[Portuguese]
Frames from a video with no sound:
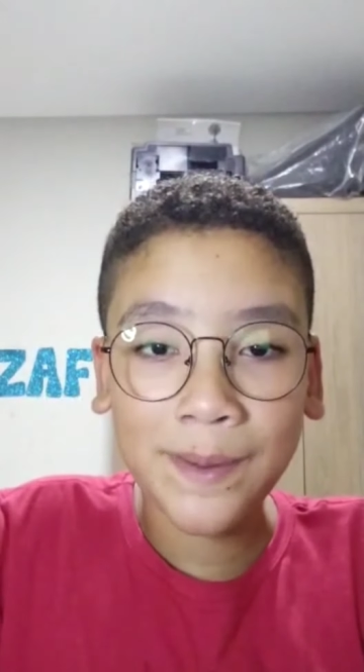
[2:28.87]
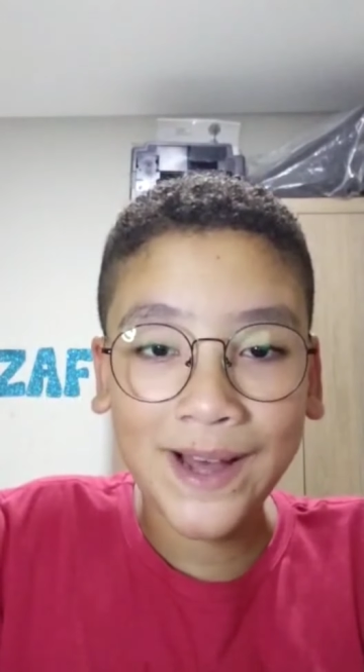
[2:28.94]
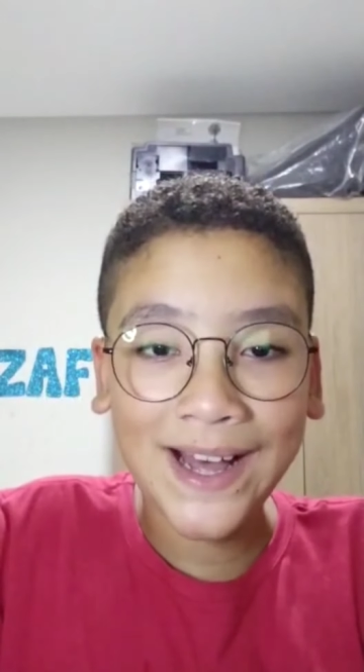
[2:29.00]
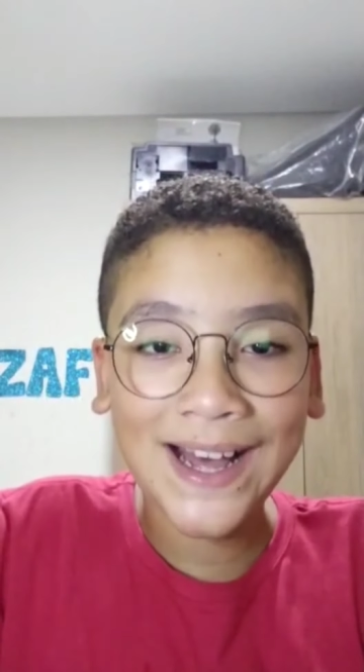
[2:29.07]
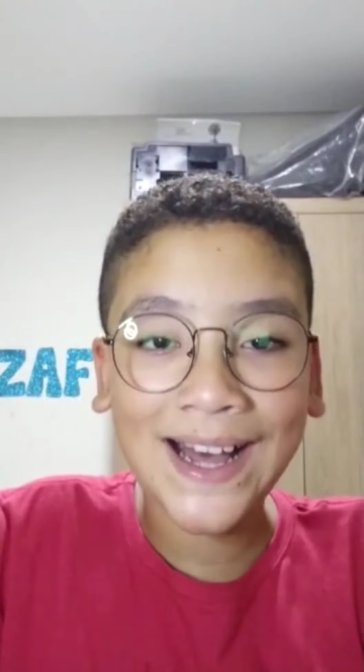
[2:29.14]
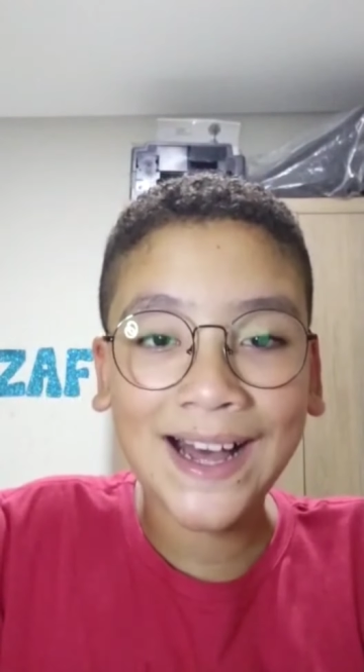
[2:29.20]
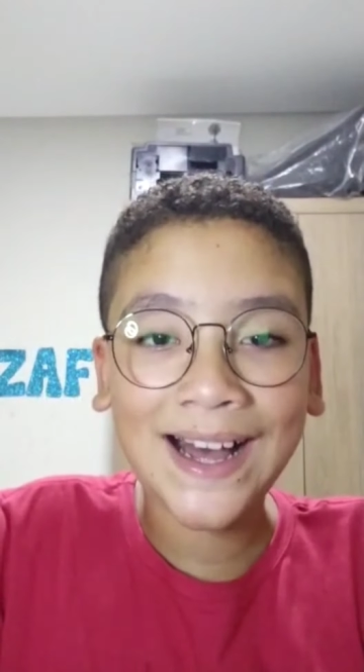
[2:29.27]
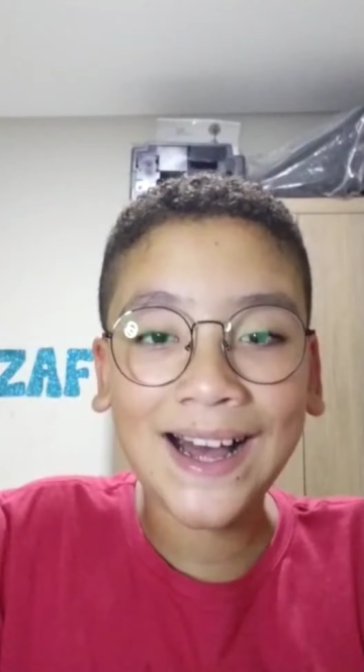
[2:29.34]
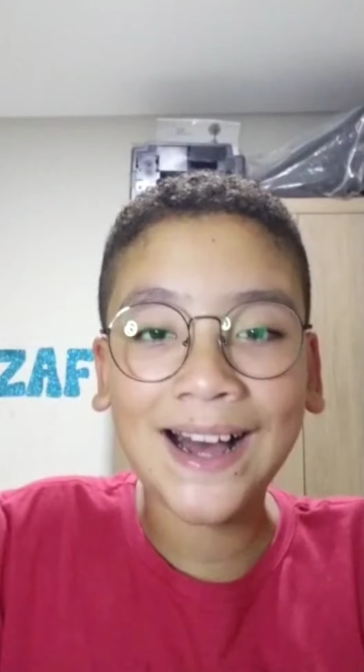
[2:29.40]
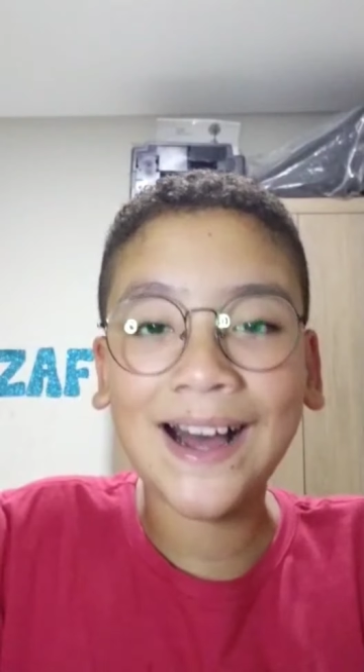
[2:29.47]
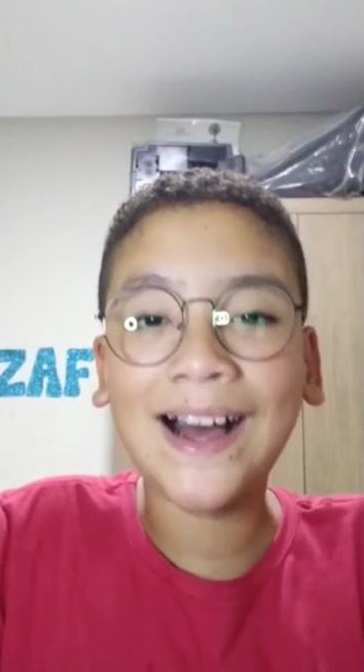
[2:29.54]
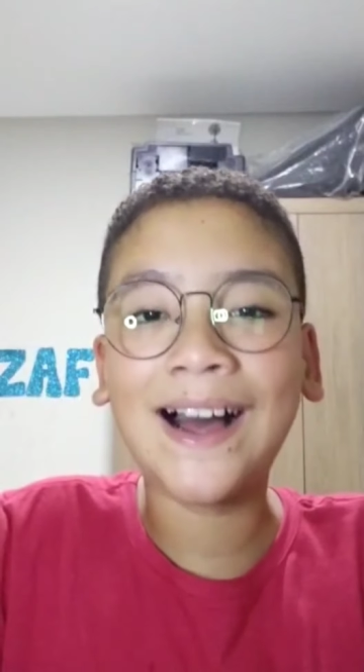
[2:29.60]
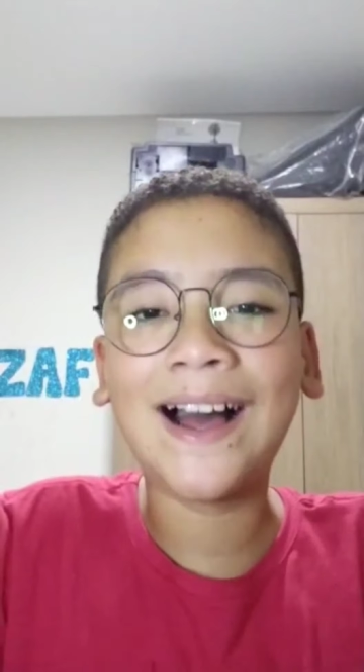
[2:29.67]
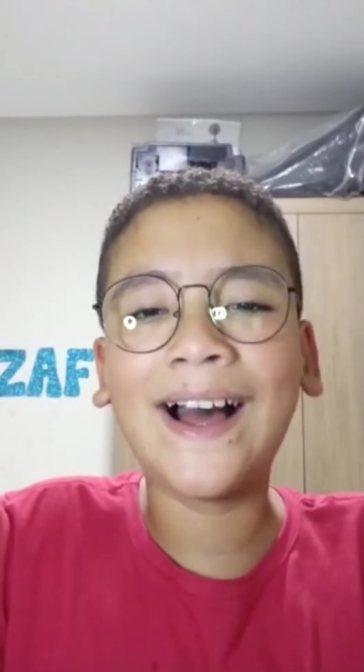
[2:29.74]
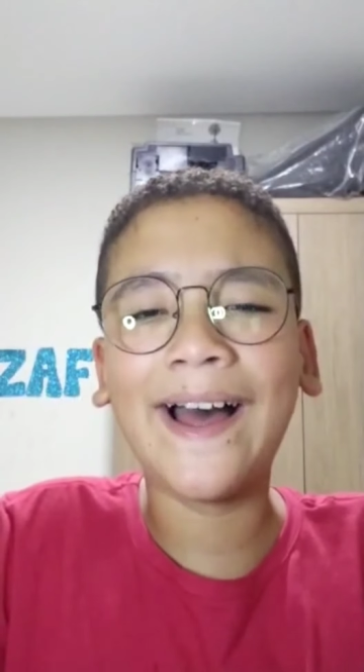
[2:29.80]

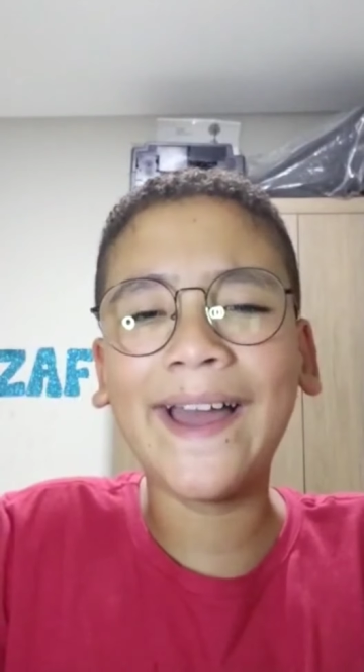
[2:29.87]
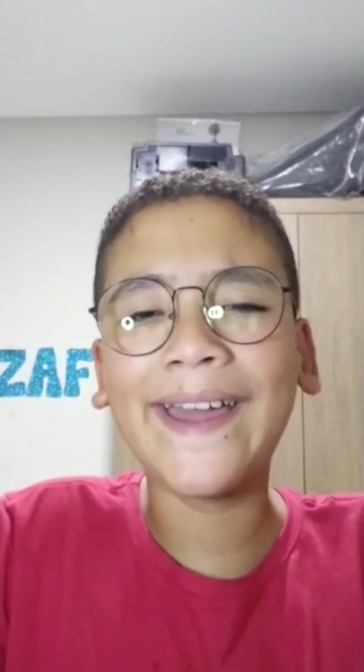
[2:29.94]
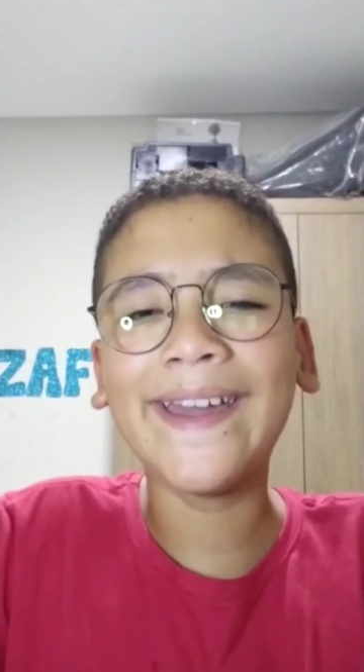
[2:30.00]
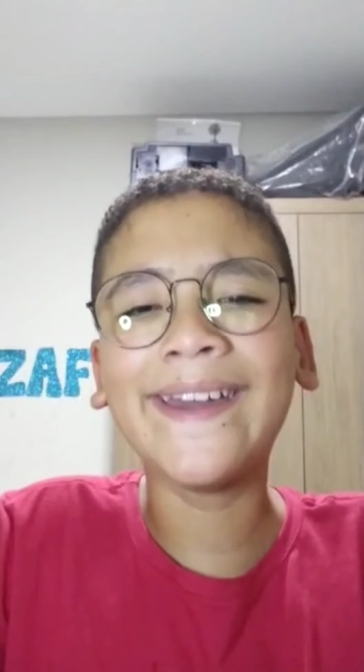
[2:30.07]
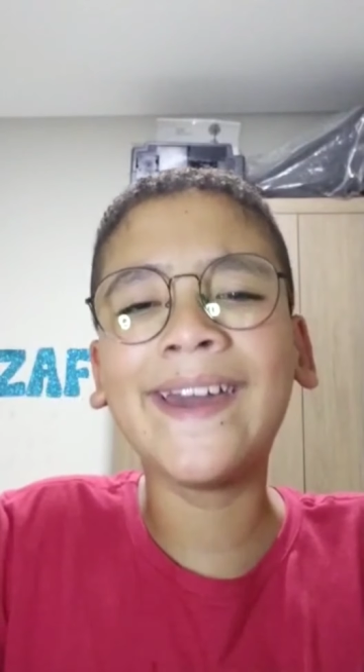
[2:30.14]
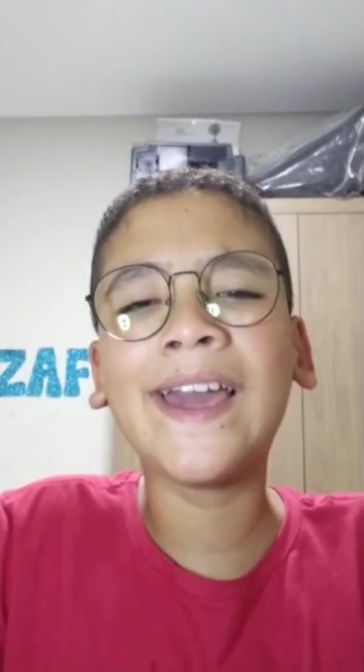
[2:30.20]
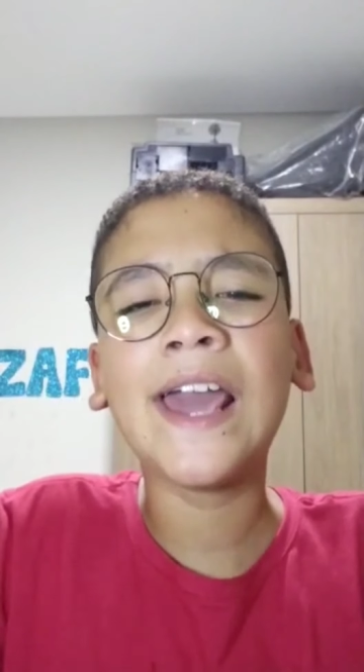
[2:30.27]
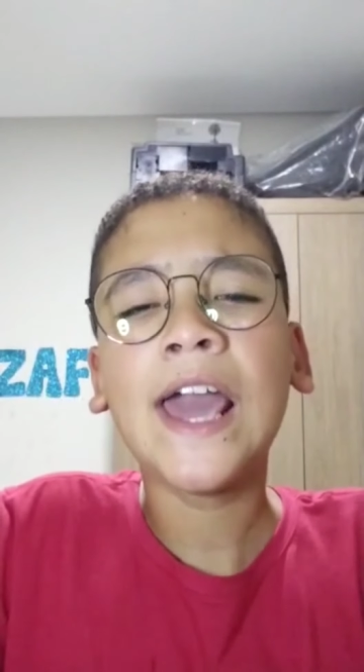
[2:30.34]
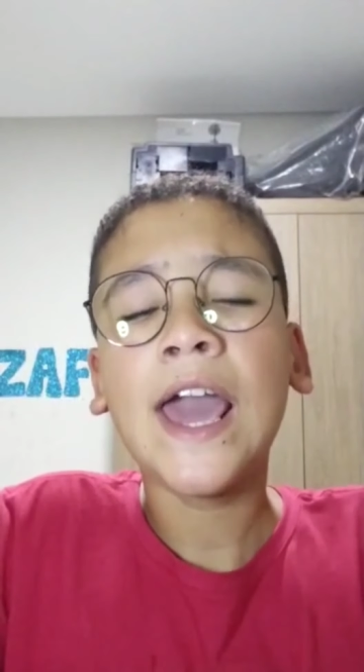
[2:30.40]
pai.